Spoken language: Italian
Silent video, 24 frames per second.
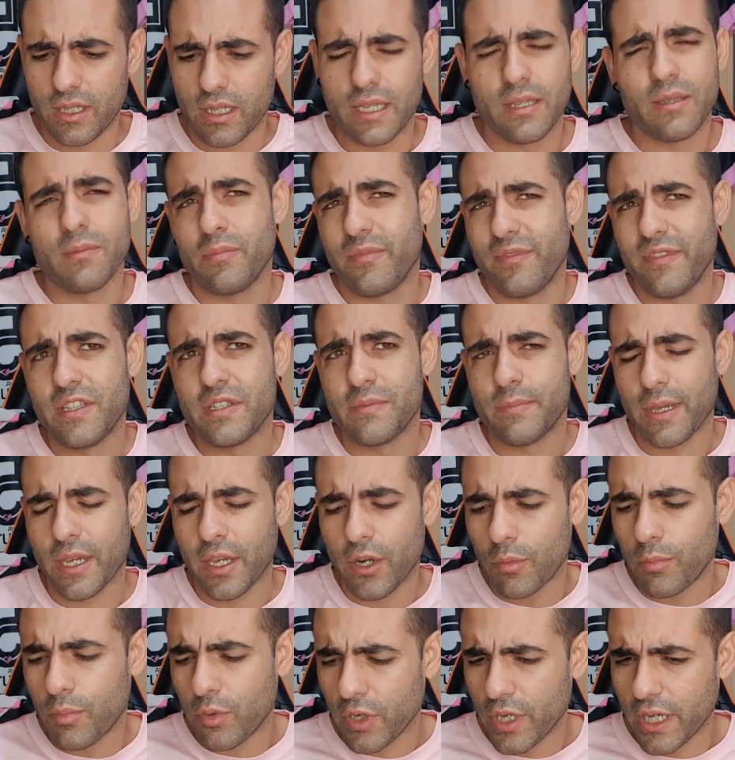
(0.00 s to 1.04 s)
vi
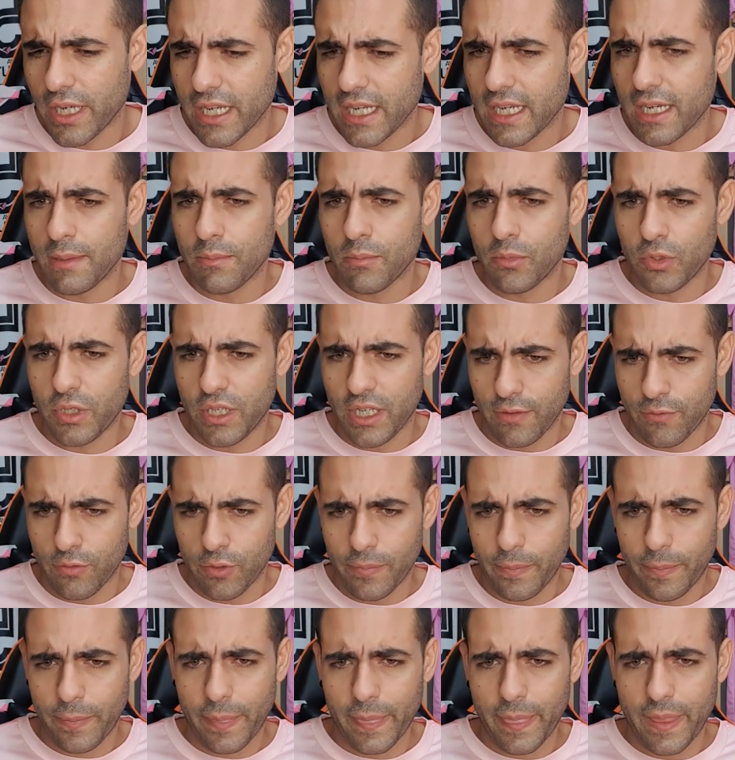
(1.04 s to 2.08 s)
spiegherò poi il
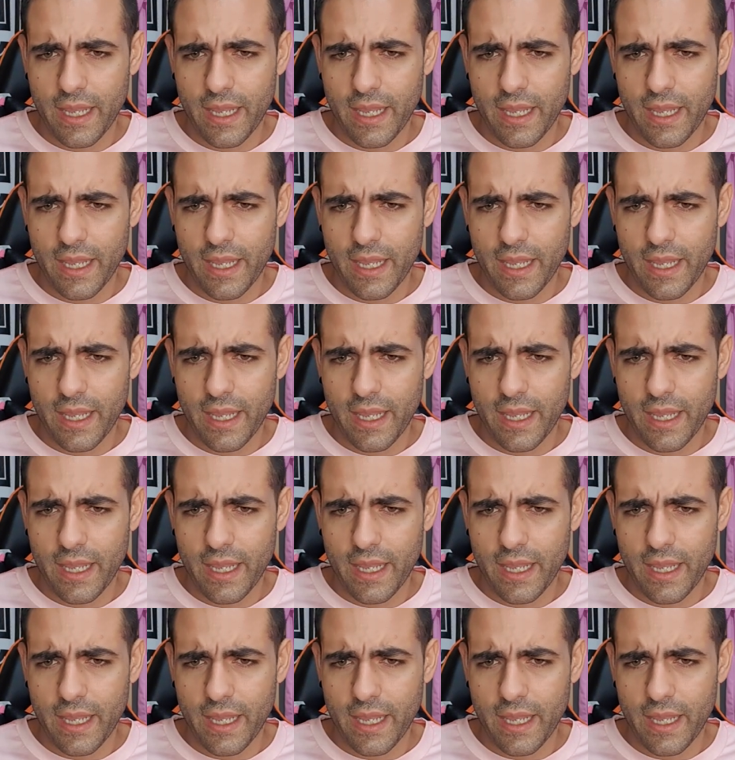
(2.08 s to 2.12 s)
motivo.